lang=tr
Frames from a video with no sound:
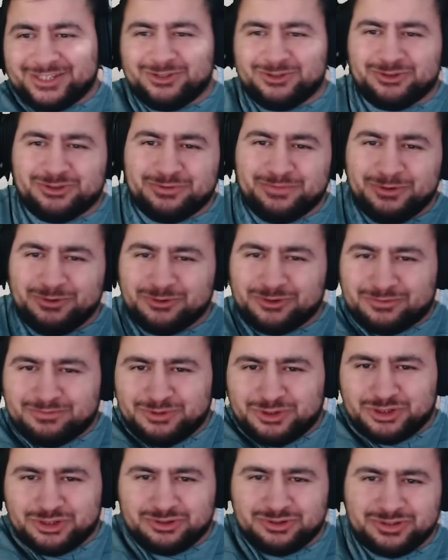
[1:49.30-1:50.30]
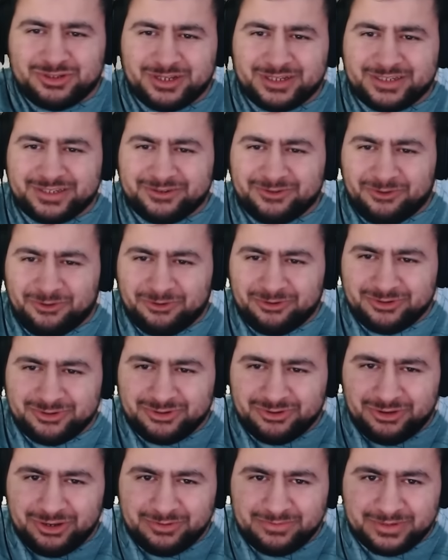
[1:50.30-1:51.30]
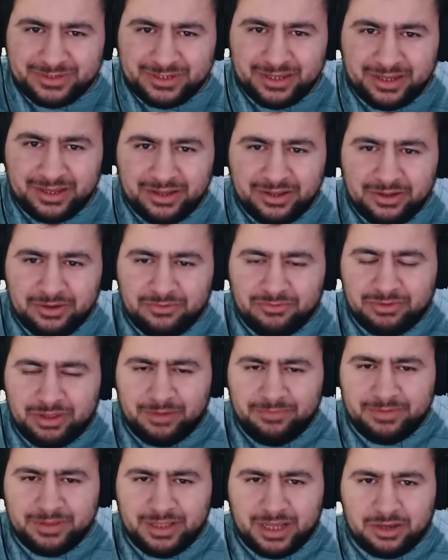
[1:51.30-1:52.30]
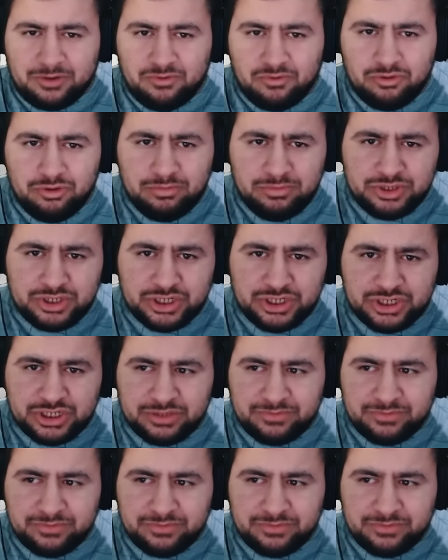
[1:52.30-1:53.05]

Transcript: sürmeyi unutmuşuz onu söyleyeyim size ulan bir dakika yolu mu şaşırdım